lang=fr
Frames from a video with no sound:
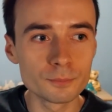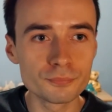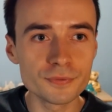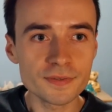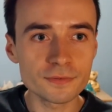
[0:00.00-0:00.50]

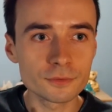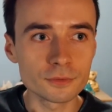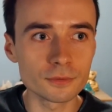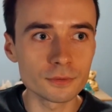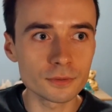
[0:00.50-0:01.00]
puisque
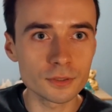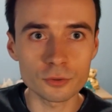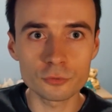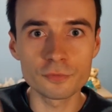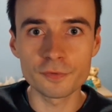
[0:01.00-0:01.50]

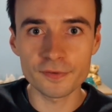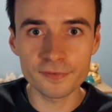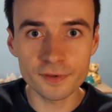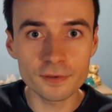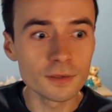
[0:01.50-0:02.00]
quand tu vois
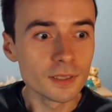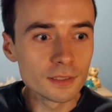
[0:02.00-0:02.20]
ça,